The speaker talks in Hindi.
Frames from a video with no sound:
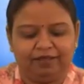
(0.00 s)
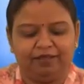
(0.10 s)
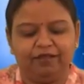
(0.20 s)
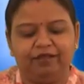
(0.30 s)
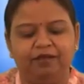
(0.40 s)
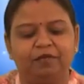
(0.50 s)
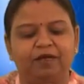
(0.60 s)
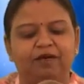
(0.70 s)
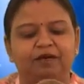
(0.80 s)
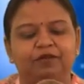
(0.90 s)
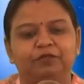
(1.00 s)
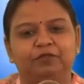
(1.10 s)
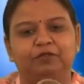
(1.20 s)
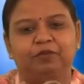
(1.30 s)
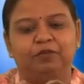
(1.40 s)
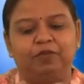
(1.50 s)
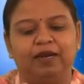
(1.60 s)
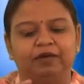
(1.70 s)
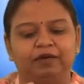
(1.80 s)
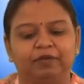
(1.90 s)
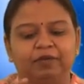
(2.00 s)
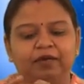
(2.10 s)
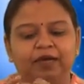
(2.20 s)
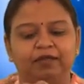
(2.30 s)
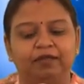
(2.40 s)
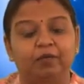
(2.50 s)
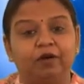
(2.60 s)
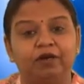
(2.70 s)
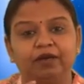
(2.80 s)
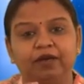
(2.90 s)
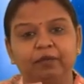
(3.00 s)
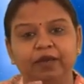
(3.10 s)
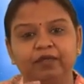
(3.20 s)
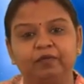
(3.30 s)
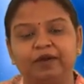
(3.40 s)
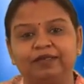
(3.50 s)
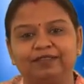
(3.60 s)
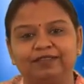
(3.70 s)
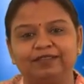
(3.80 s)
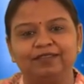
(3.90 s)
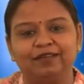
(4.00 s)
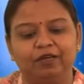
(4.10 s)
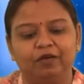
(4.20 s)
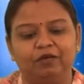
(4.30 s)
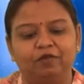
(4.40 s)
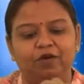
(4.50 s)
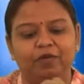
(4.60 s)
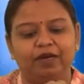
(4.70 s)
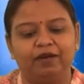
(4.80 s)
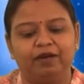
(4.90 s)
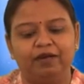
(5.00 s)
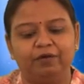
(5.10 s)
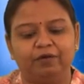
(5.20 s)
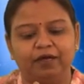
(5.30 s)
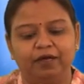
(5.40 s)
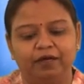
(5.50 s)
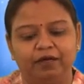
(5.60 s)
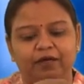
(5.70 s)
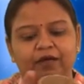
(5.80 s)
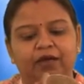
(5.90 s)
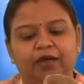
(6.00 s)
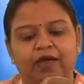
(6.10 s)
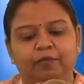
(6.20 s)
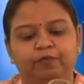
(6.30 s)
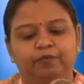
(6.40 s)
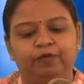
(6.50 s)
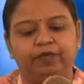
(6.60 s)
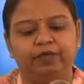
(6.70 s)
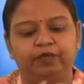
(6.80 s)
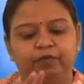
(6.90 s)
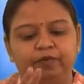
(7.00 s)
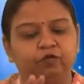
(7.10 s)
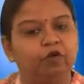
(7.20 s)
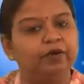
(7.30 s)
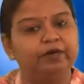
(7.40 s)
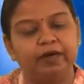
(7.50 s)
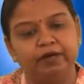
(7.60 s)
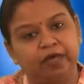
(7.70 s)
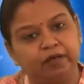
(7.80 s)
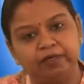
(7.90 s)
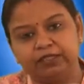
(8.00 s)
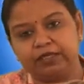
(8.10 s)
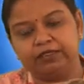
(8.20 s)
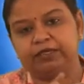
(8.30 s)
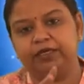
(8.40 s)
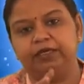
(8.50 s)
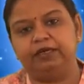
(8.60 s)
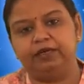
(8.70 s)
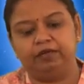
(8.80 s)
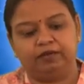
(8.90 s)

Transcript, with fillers: ये देखिए हमारा जो प्लांटर हमने बनाया था बॉटल के बेस पार्ट से वो हमारा रेडी हो गया है अब ये जब इसको भी ड्राई टाइम अच्छा से चाहिए